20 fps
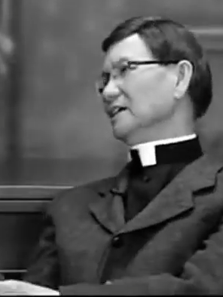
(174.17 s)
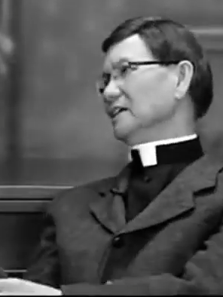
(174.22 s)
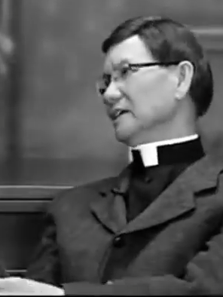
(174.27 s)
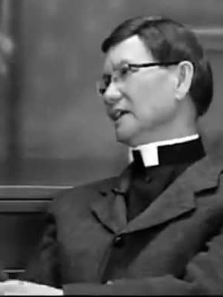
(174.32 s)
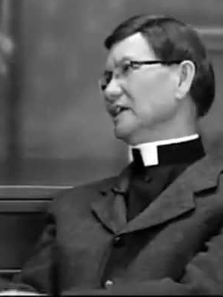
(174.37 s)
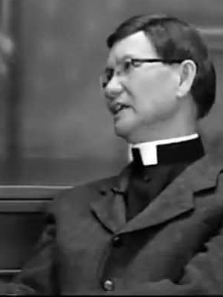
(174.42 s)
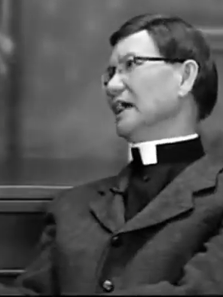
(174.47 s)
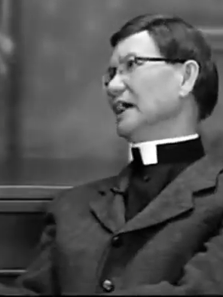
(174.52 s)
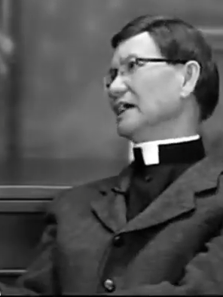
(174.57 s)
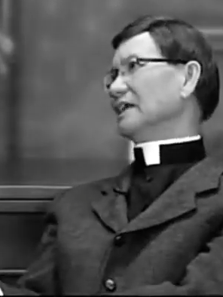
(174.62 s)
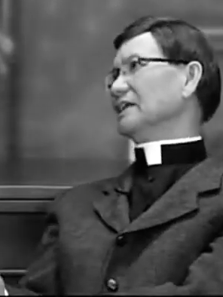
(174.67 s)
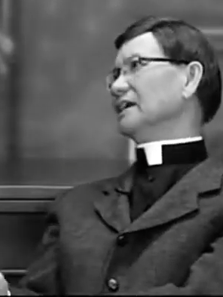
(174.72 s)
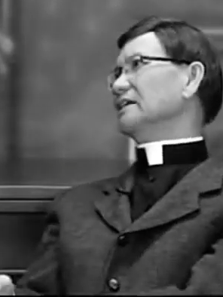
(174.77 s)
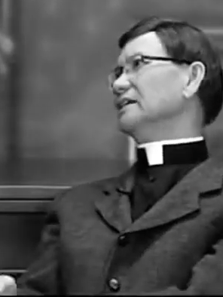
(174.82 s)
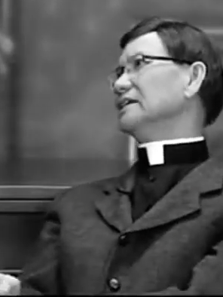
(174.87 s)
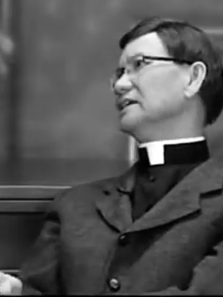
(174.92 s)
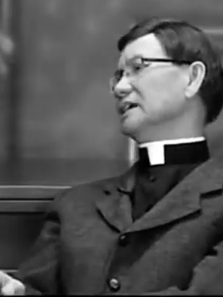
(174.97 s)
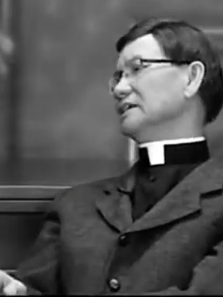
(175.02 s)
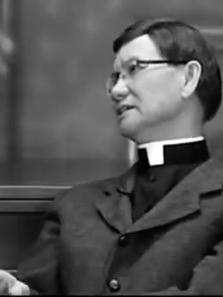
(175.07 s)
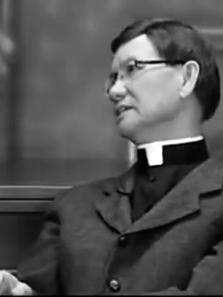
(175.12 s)
lấy lại cái
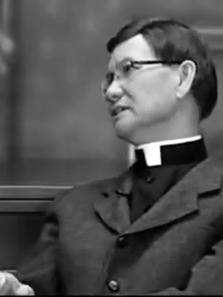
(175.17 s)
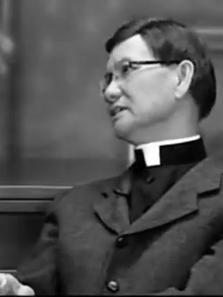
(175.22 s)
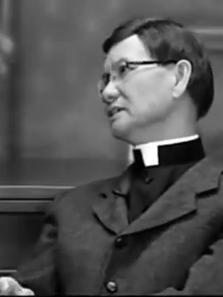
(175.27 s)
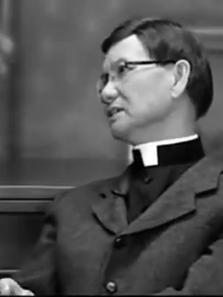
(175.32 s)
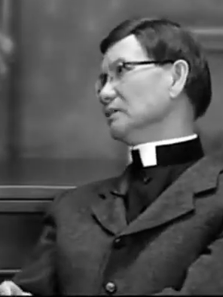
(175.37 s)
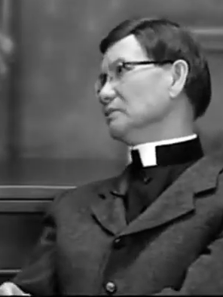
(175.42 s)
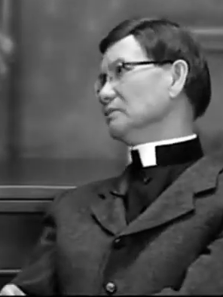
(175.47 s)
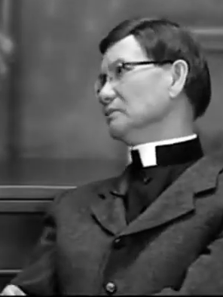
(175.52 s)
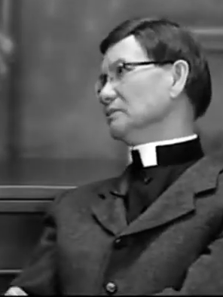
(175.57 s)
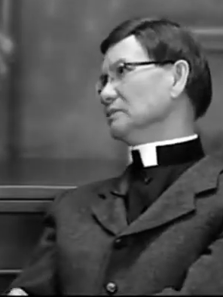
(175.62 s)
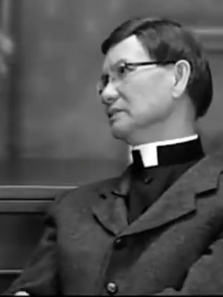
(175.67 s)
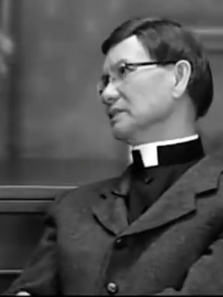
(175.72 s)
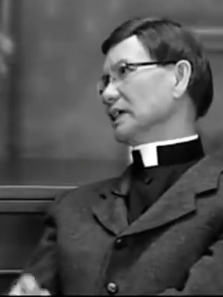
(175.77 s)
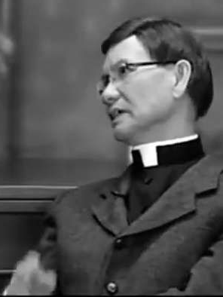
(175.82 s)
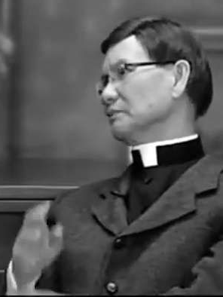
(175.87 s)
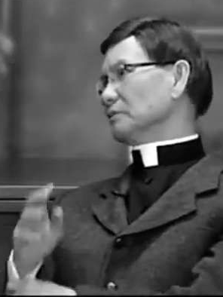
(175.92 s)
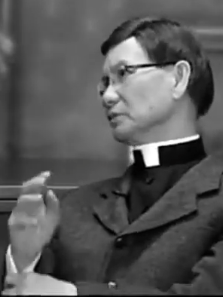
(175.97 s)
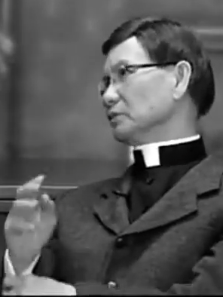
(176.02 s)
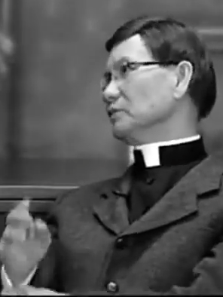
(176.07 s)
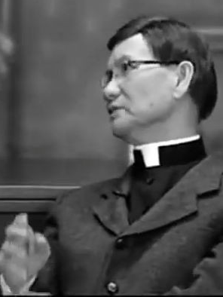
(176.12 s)
đất để, sinh sống
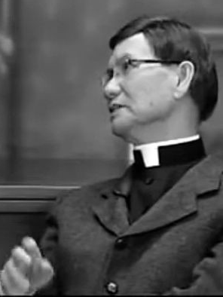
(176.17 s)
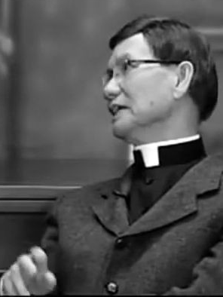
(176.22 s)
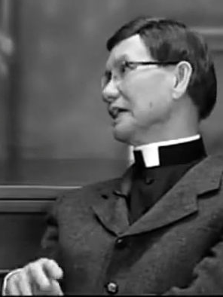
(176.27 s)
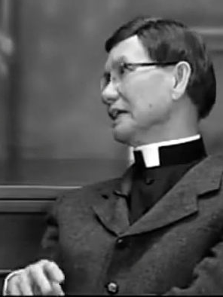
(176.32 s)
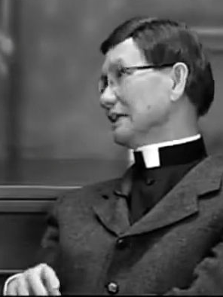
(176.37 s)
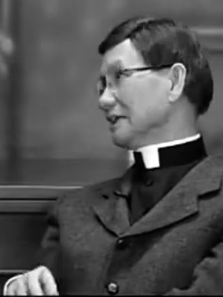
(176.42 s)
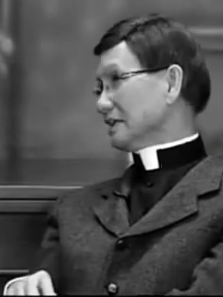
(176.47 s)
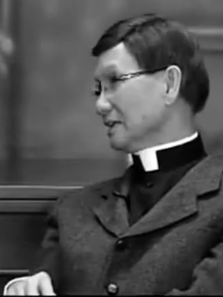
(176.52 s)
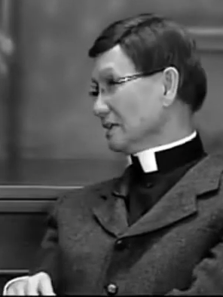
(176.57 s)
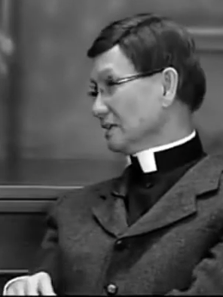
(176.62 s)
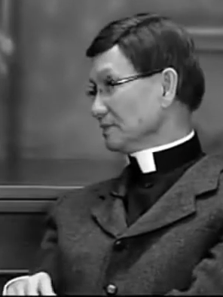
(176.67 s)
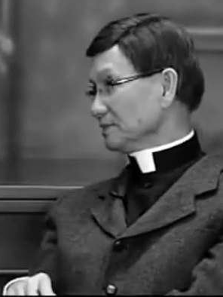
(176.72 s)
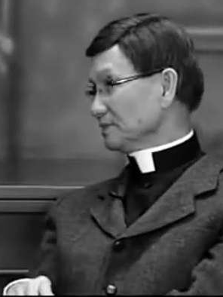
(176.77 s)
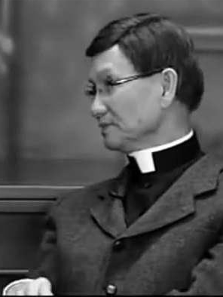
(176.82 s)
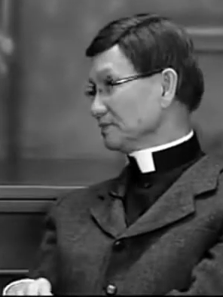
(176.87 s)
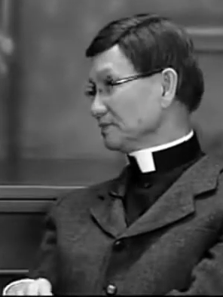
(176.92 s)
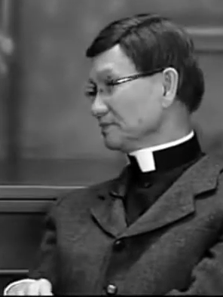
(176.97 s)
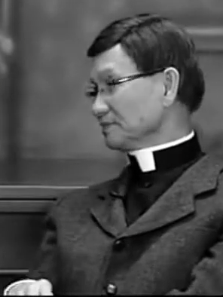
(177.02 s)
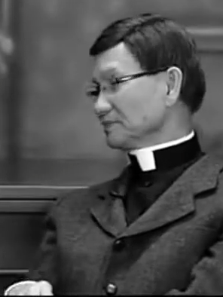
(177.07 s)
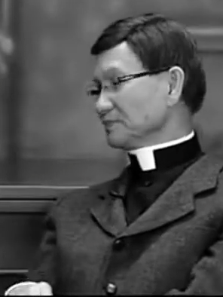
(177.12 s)
thành một quốc gia riêng đó
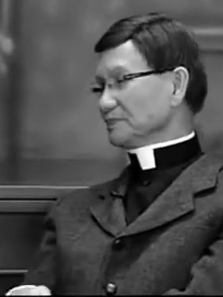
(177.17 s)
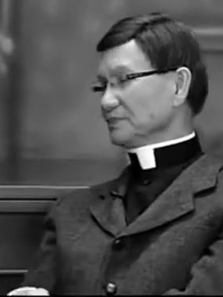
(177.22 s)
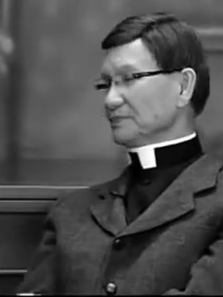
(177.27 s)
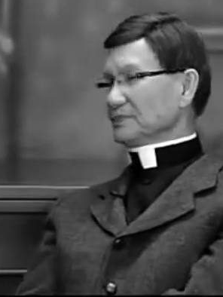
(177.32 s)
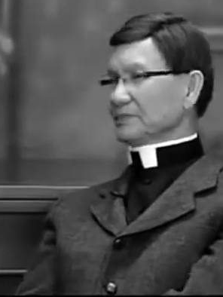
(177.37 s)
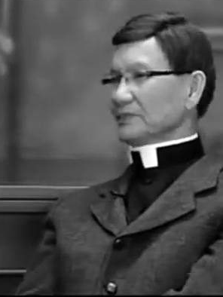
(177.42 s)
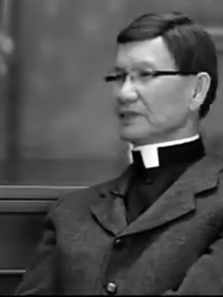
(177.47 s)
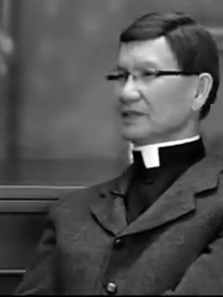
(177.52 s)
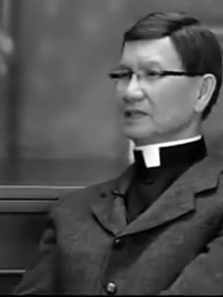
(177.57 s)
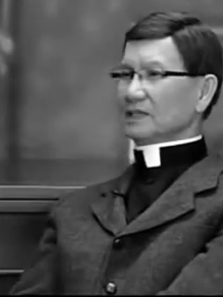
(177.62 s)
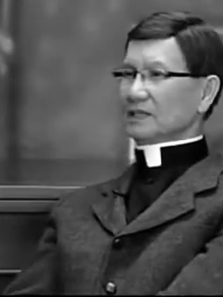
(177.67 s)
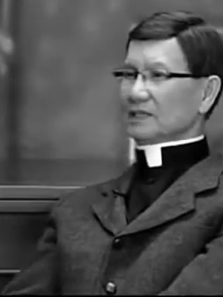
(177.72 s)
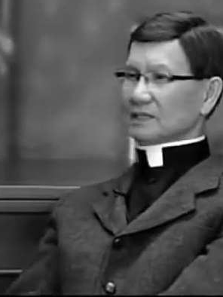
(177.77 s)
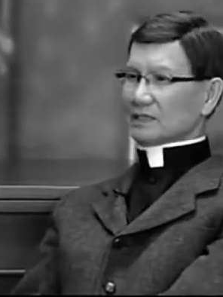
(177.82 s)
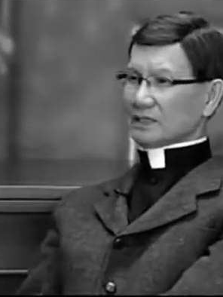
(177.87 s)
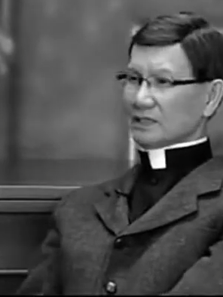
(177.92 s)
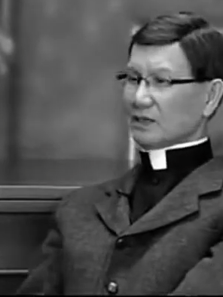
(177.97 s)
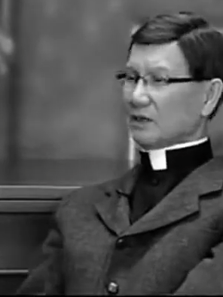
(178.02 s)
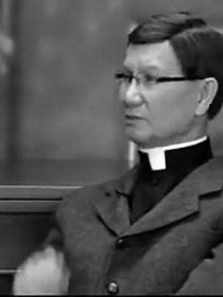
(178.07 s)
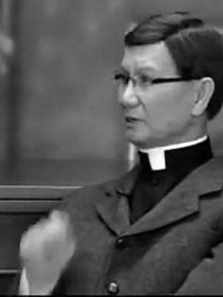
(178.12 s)
yeah. Dạ.
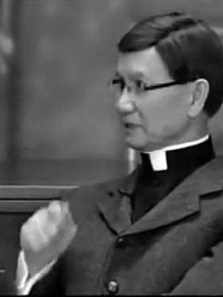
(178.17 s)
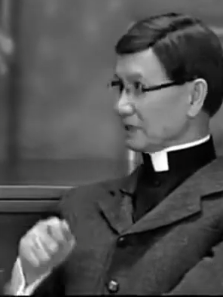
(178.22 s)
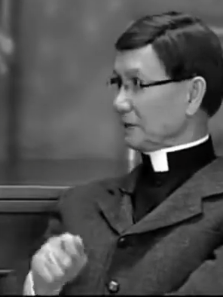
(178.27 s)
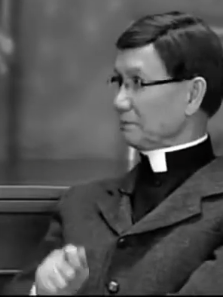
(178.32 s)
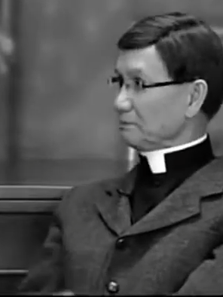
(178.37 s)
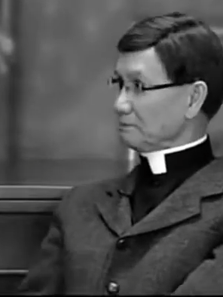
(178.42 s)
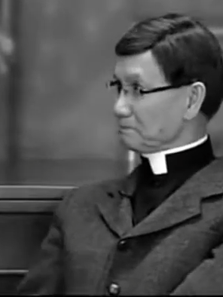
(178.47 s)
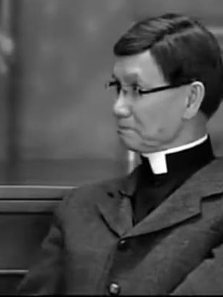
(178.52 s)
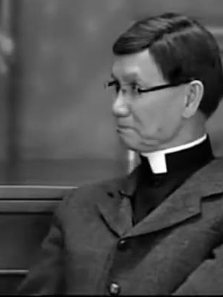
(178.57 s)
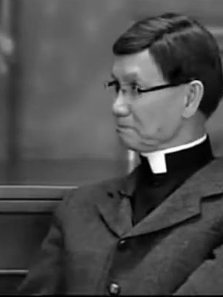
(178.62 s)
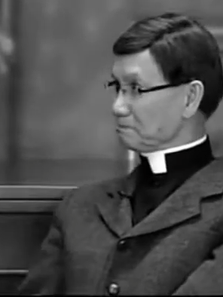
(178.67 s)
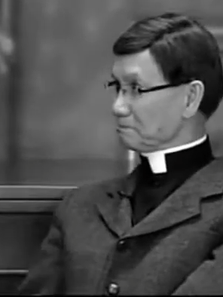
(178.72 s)
thì họ bắt thăm